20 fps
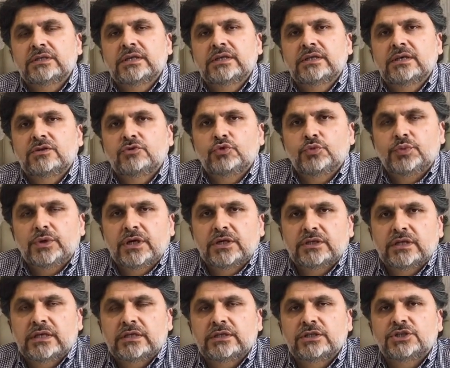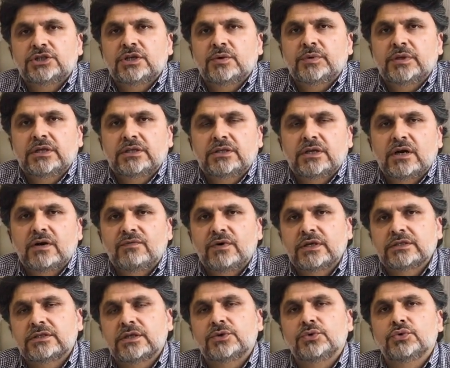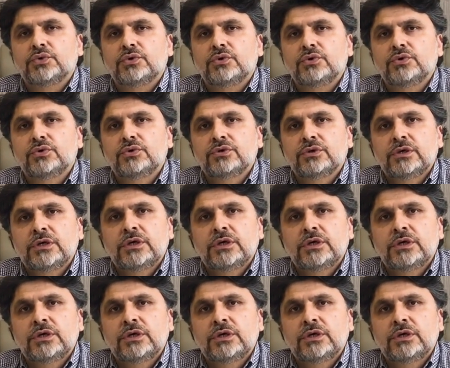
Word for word: Neden tüplerde dış gebelik daha fazla görülüyor?